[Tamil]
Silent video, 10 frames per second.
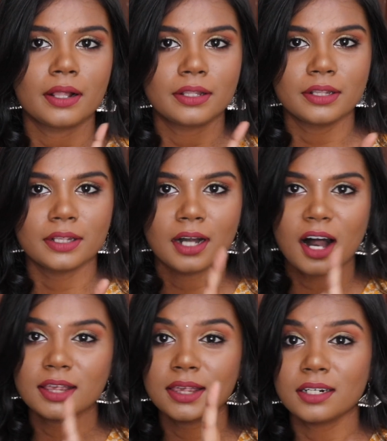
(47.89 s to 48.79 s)
அது இந்த
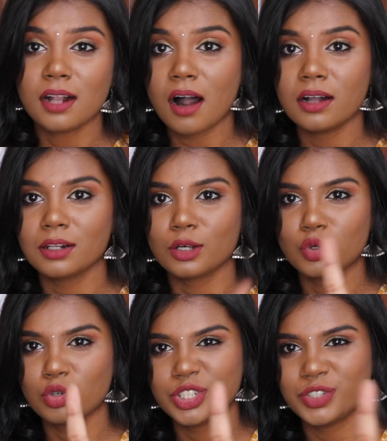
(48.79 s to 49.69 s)
அந்த நாள்
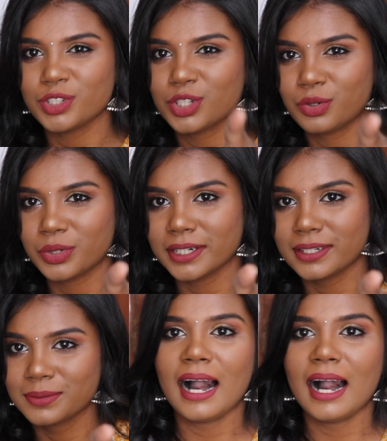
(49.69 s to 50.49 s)
குறிச்சு வச்சுக்கோங்க